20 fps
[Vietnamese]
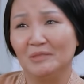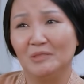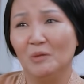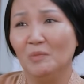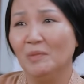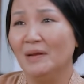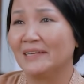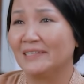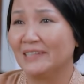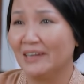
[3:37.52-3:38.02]

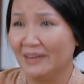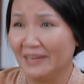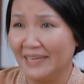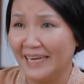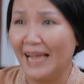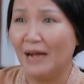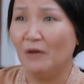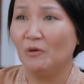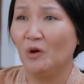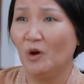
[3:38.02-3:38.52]
Đúng là trời
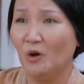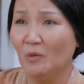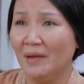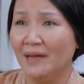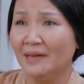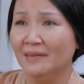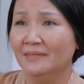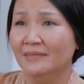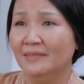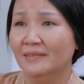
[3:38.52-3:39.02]
cao có
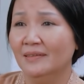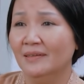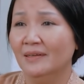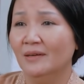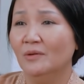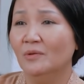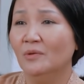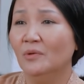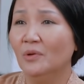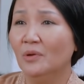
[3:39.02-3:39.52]
mắt
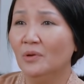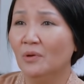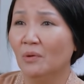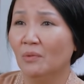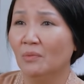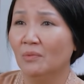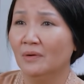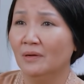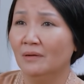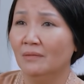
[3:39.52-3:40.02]
Cuối
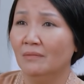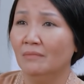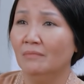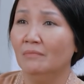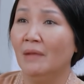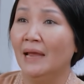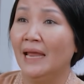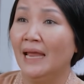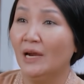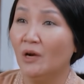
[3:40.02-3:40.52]
cùng
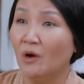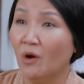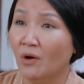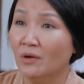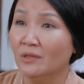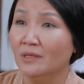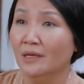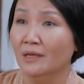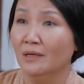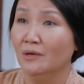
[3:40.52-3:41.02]
mẹ con
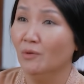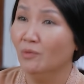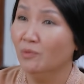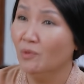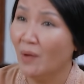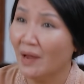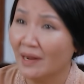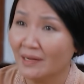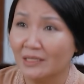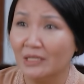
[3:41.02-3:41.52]
chị
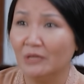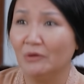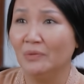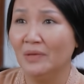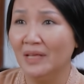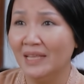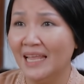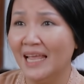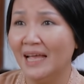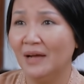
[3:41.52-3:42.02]
cũng đoàn tụ
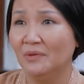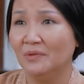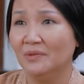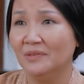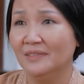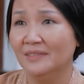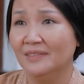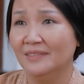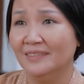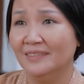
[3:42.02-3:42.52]
với nhau